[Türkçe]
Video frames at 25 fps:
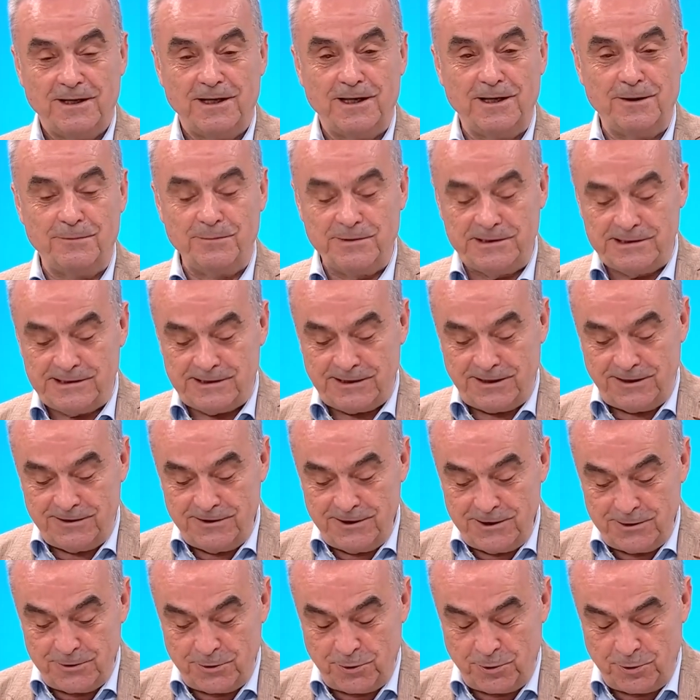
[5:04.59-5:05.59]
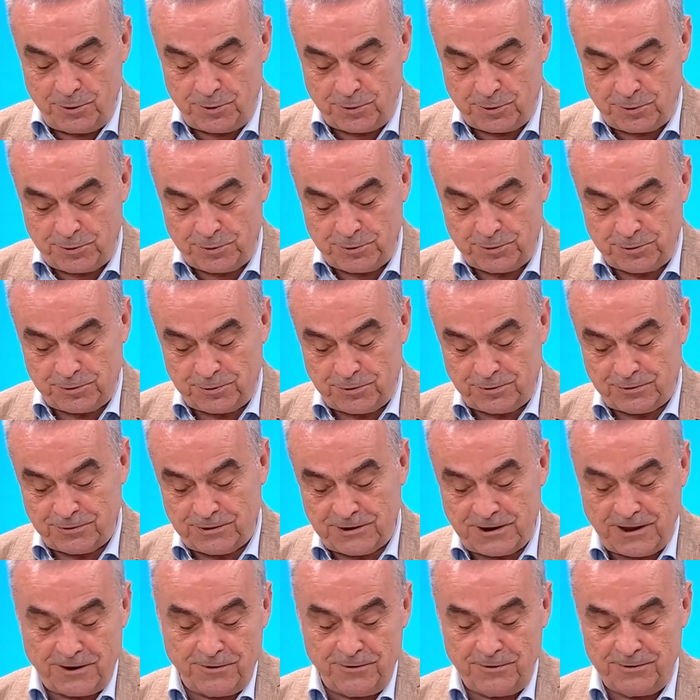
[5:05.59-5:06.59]
E biz Nino'yu konuştuk.
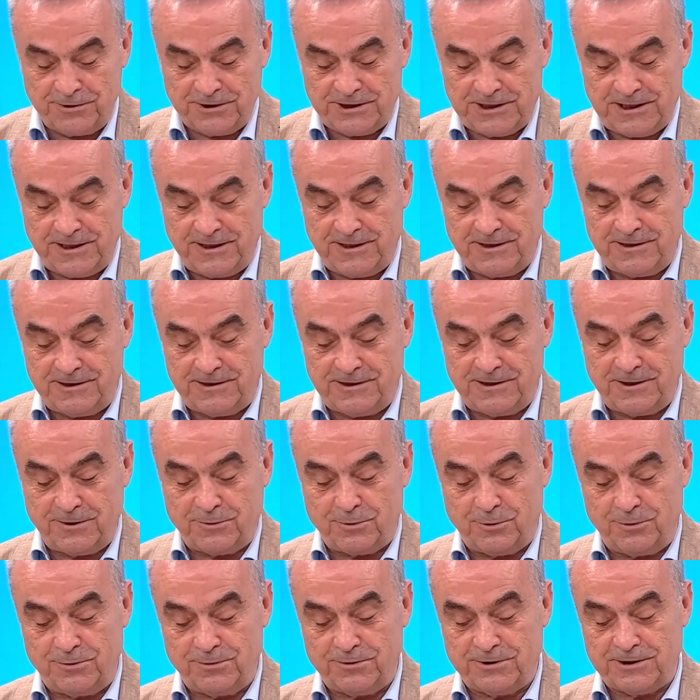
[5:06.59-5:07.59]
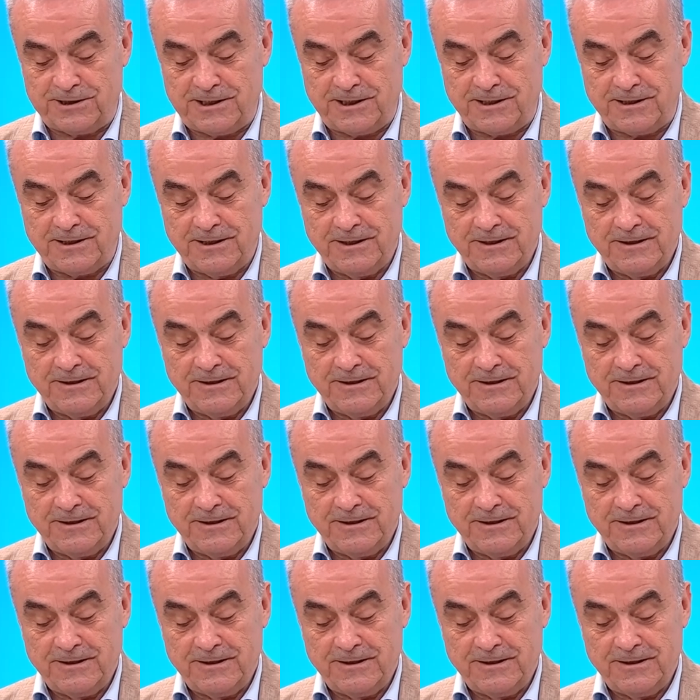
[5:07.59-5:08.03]
Daha önceye gidecek olursak